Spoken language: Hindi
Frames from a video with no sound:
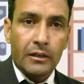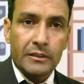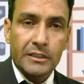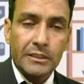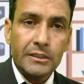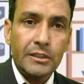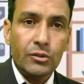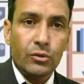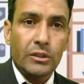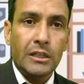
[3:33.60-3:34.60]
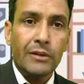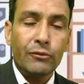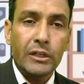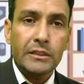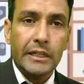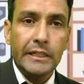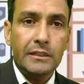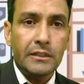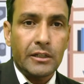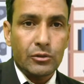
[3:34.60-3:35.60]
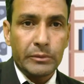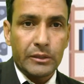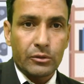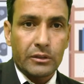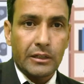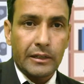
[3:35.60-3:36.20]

रजिस्ट्री जो होती है वो एक टाइटल डॉक्यूमेंट होता